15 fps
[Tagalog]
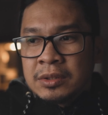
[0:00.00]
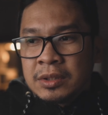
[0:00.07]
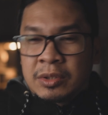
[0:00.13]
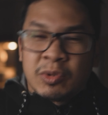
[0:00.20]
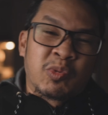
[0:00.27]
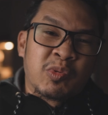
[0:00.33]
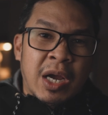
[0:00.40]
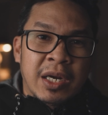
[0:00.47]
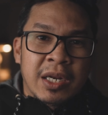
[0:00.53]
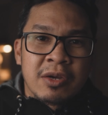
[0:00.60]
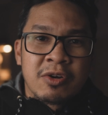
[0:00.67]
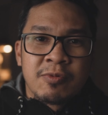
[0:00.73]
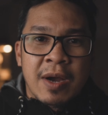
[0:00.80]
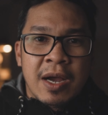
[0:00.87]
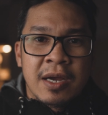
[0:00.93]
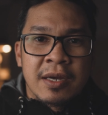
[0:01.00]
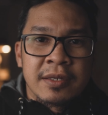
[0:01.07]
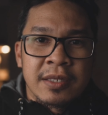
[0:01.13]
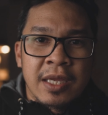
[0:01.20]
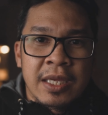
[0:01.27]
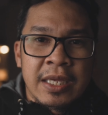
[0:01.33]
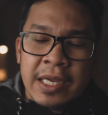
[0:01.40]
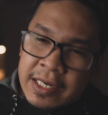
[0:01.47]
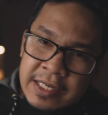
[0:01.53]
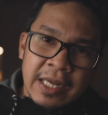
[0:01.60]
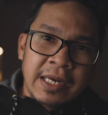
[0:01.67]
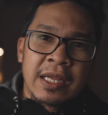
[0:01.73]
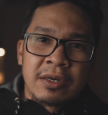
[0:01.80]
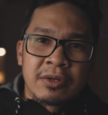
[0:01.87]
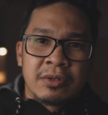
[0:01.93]
Dukka din ko ba? Niya, higda
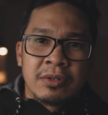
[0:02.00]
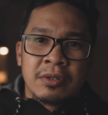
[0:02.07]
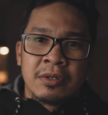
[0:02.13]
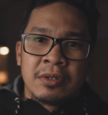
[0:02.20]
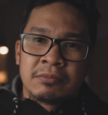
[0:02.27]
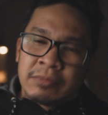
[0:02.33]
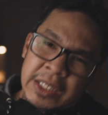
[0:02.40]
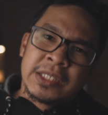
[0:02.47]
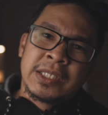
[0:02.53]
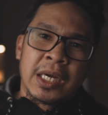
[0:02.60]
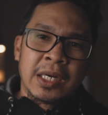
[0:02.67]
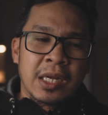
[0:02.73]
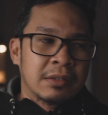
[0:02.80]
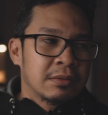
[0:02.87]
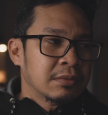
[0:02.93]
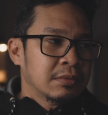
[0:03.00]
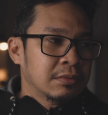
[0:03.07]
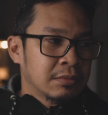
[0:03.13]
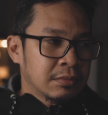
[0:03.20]
din ko. Pahigda na ako.